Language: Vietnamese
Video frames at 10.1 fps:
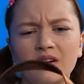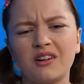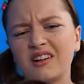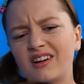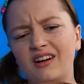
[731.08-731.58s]
lô
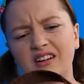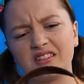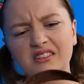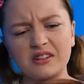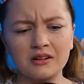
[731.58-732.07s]
xấu
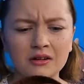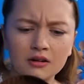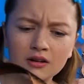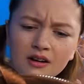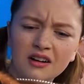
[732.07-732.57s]
quá mẹ
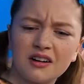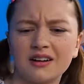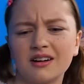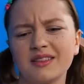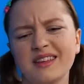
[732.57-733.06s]
ơi.
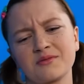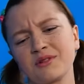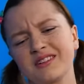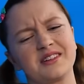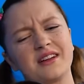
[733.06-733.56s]
Con không
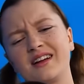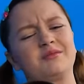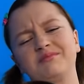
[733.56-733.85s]
thích đâu.